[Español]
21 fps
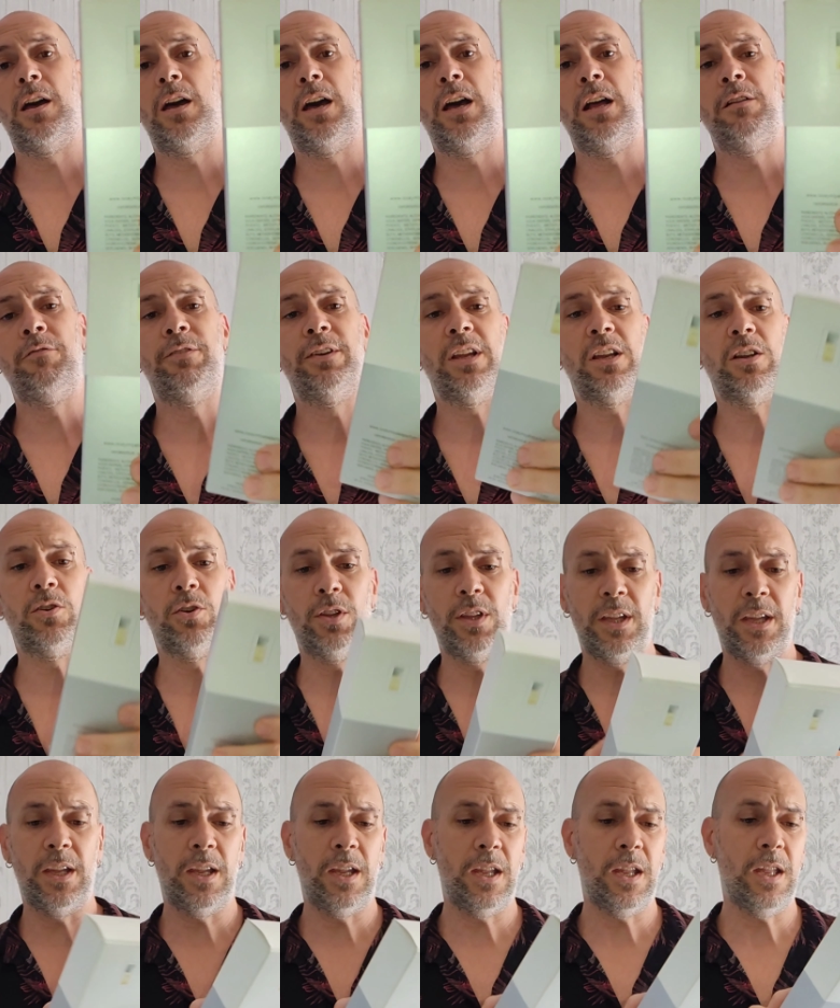al frasco
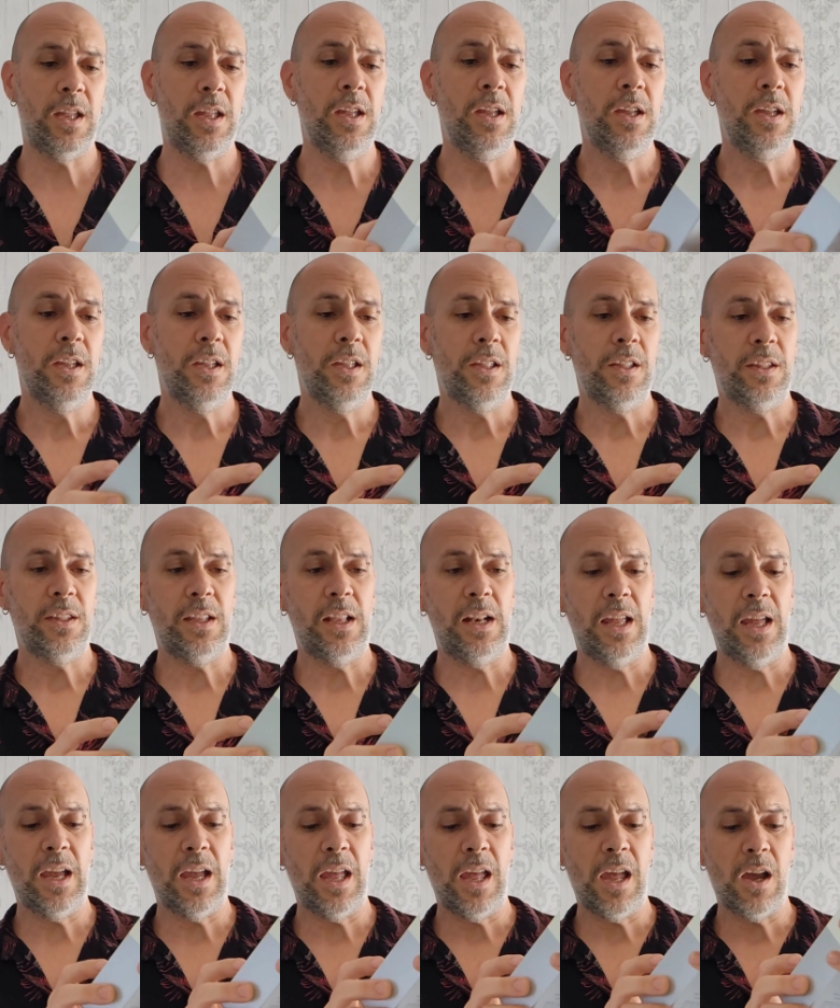de, de
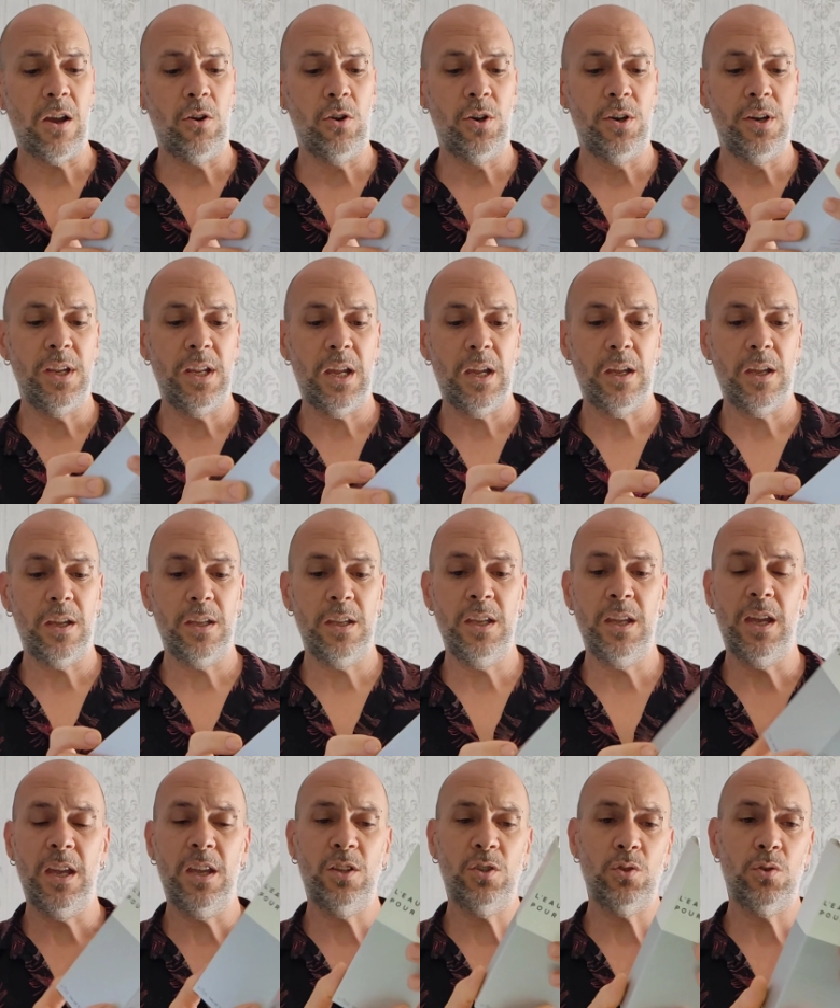la colonia y
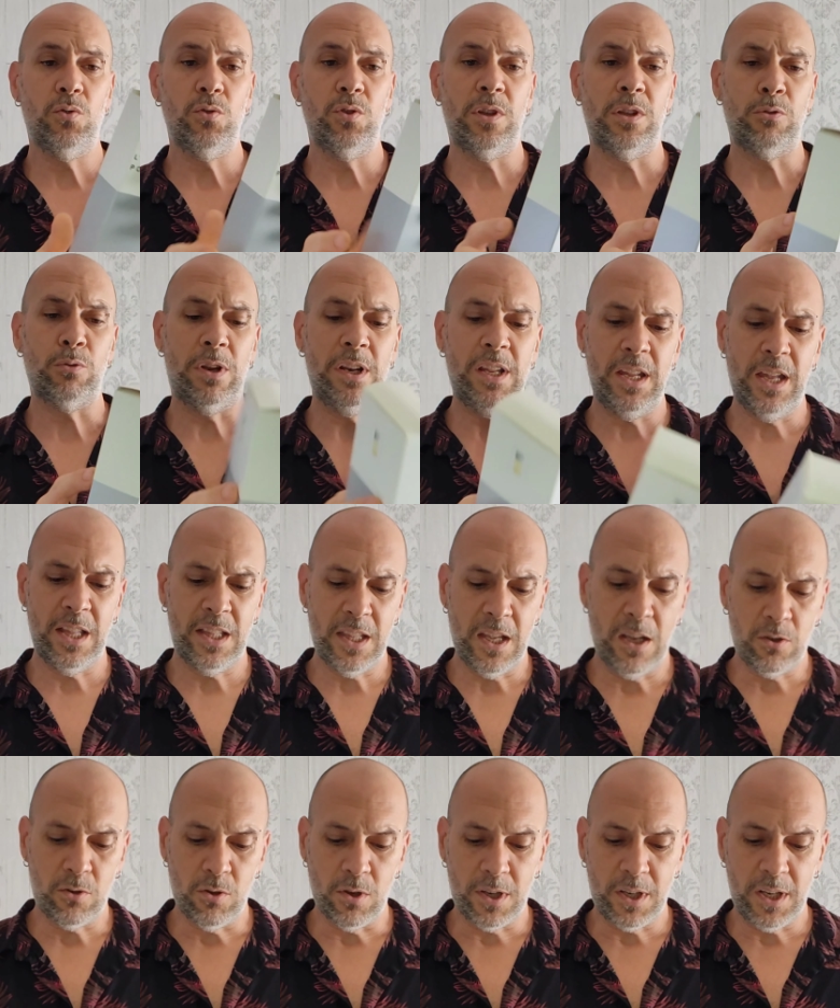es uno de ¿vale? Esta en
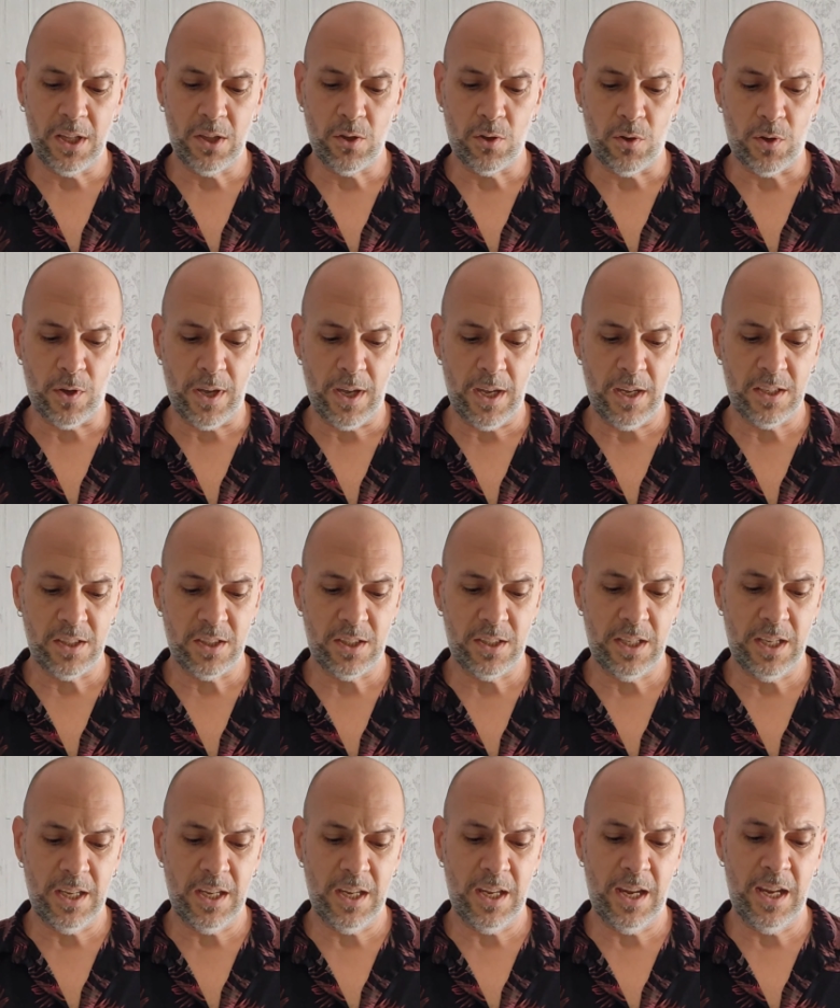concreto es
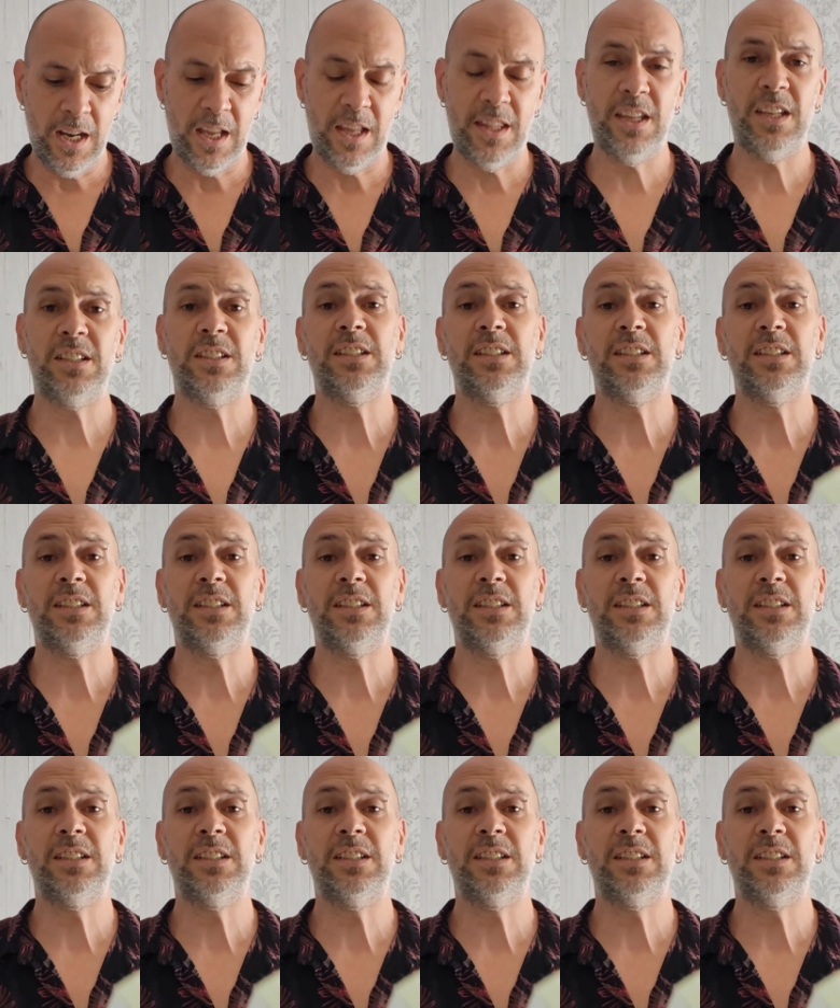de, era de